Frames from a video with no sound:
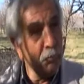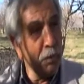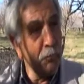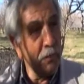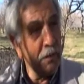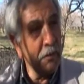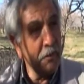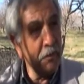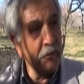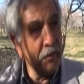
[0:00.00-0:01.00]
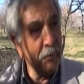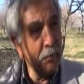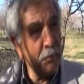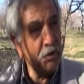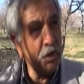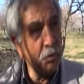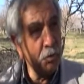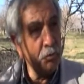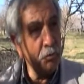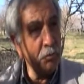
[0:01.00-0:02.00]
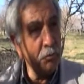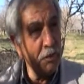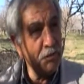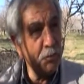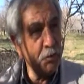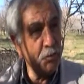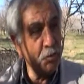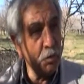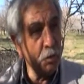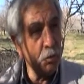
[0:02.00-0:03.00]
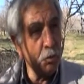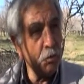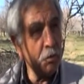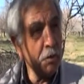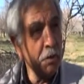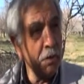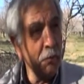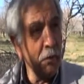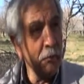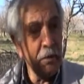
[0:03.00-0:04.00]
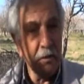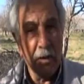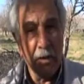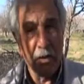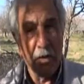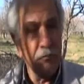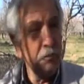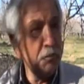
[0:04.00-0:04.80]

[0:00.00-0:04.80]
Bu da ben, e, sabah 5'e doğru, 5 beş, 5.30'a doğru tamamen her tarafı